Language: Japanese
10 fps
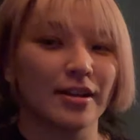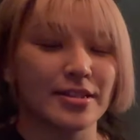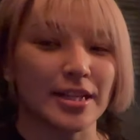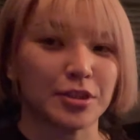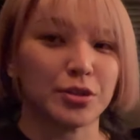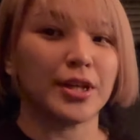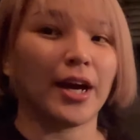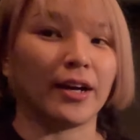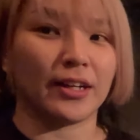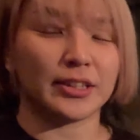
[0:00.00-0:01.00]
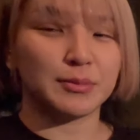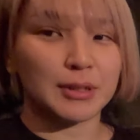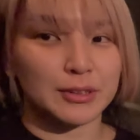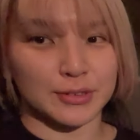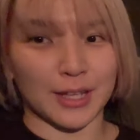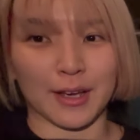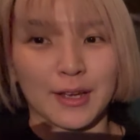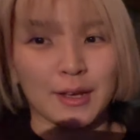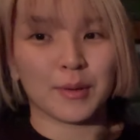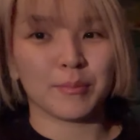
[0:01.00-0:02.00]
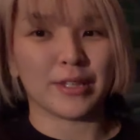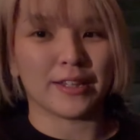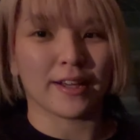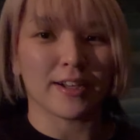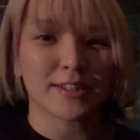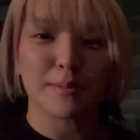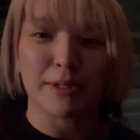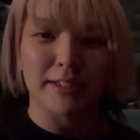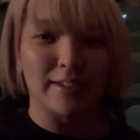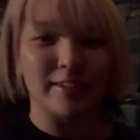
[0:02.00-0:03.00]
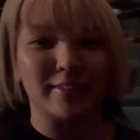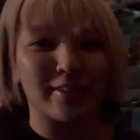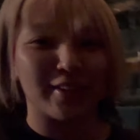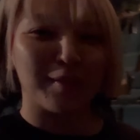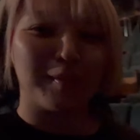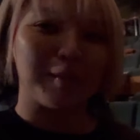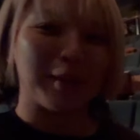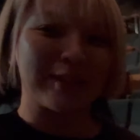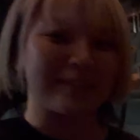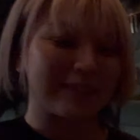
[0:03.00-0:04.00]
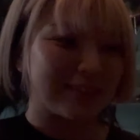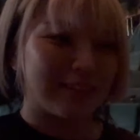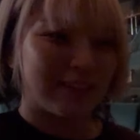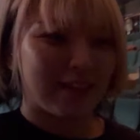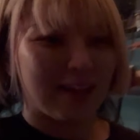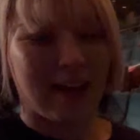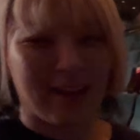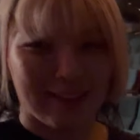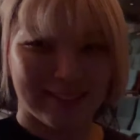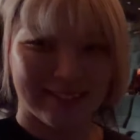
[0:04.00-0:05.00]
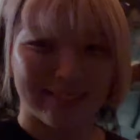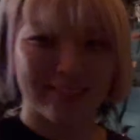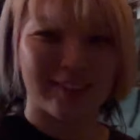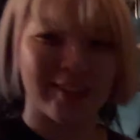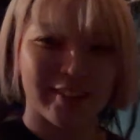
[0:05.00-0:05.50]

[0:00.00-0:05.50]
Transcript: 最終リハが始まるので、みんなが集まってくると思います。はい。とい